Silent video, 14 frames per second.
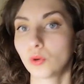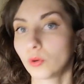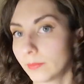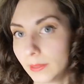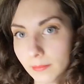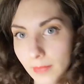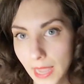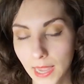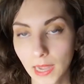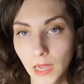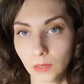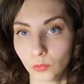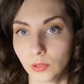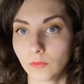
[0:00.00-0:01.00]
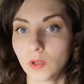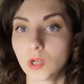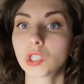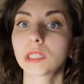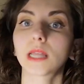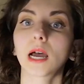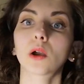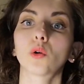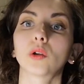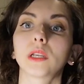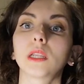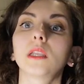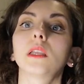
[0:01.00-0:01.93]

come me all'università con